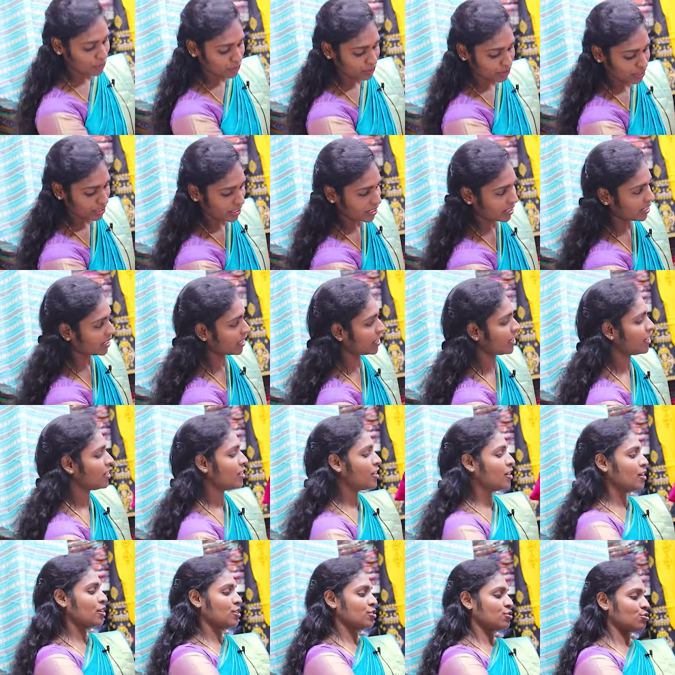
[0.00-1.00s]
கொடுக்குறாங்க
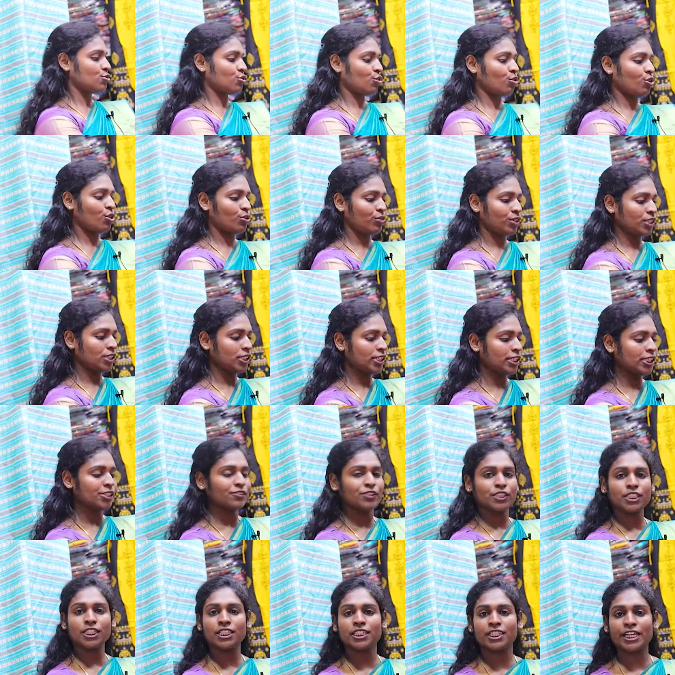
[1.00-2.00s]
ஸோ வந்து இது
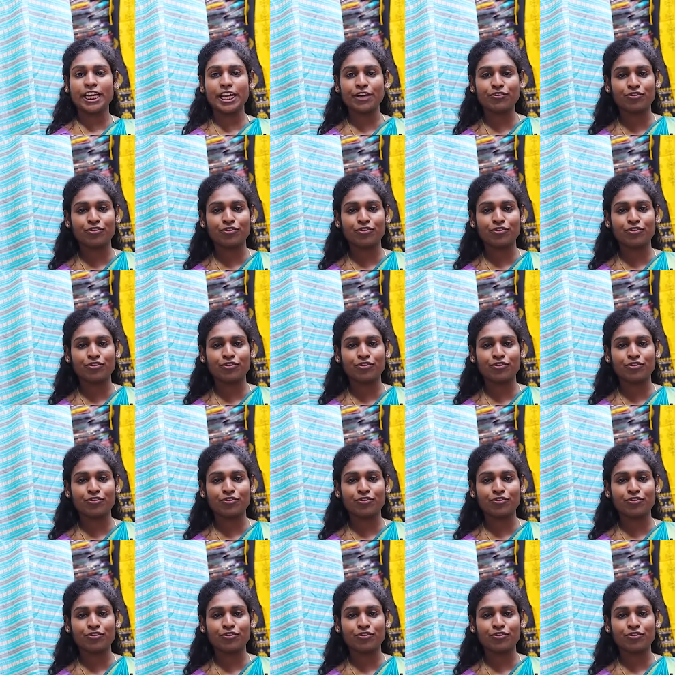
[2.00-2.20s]
வந்து த்ரீ